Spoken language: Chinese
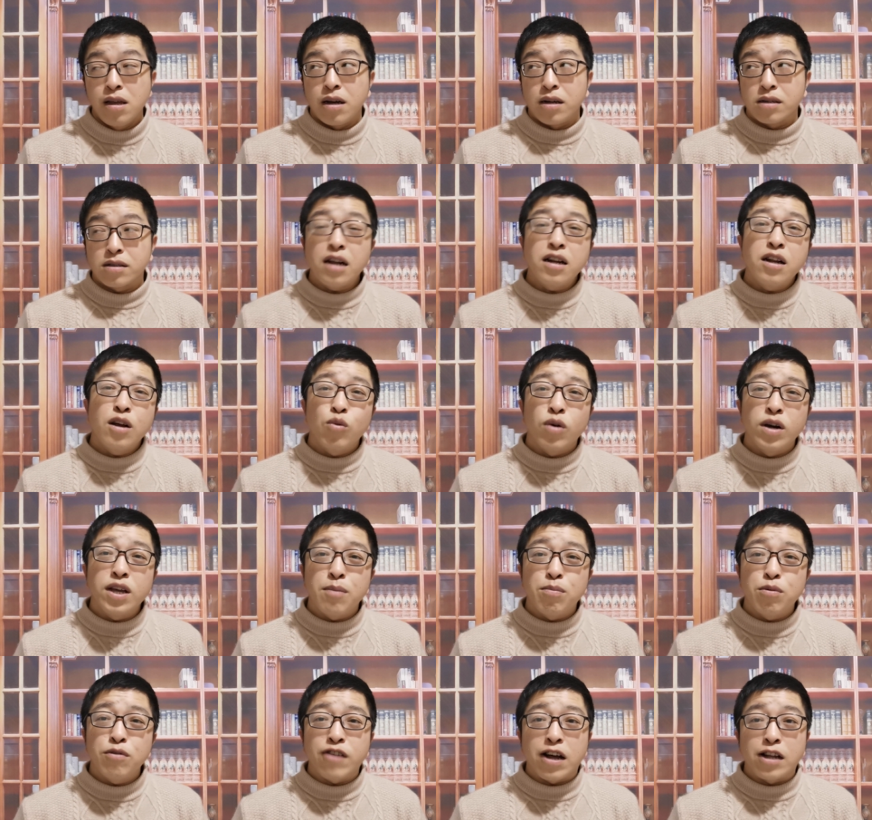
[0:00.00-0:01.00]
啊，当然我
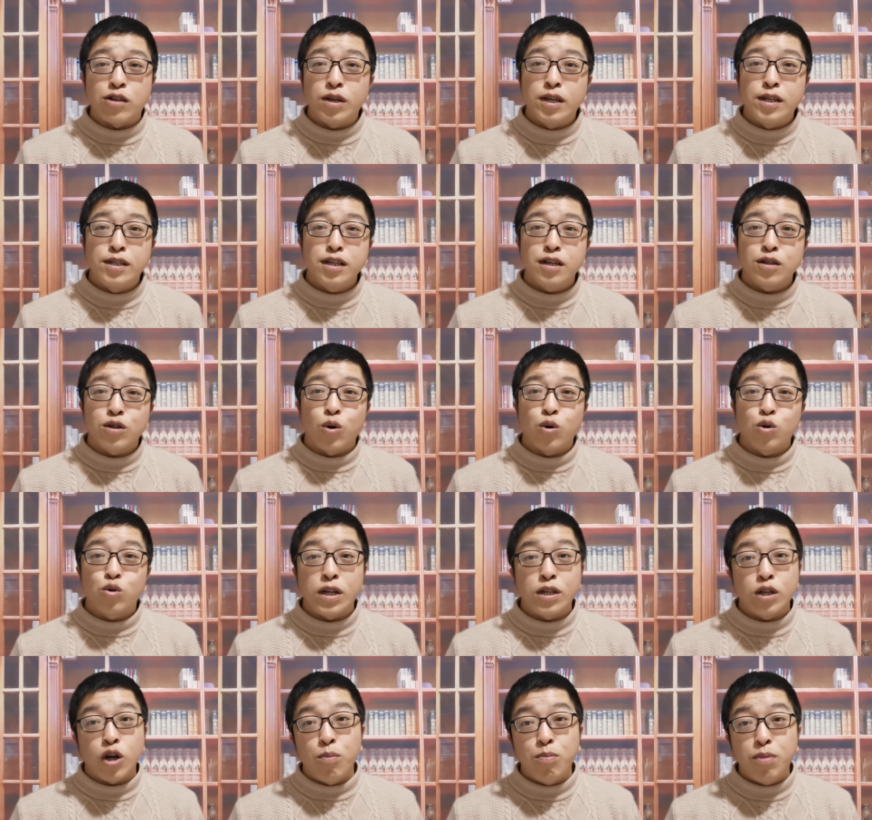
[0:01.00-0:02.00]
也不反对镜头
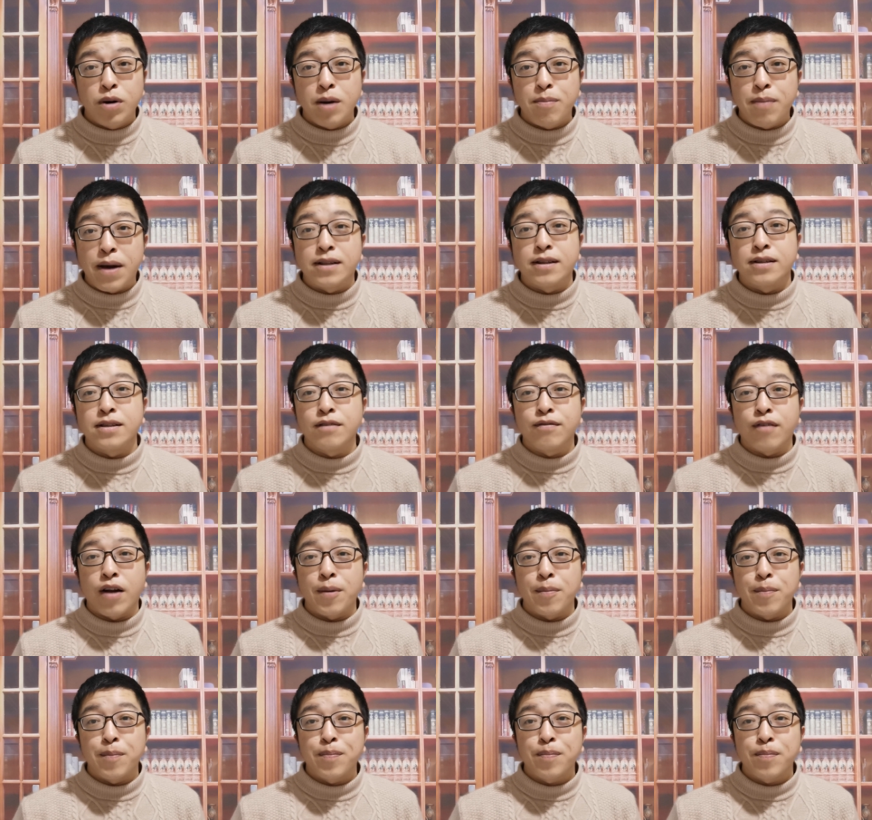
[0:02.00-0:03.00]
专挑破败的地
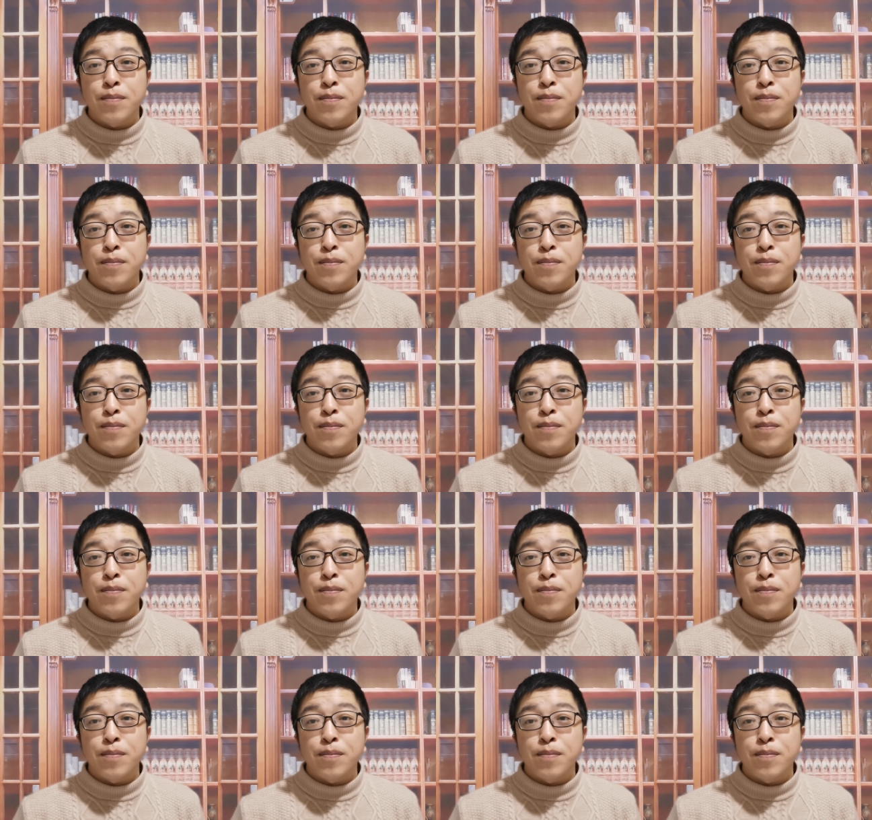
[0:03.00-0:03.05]
方，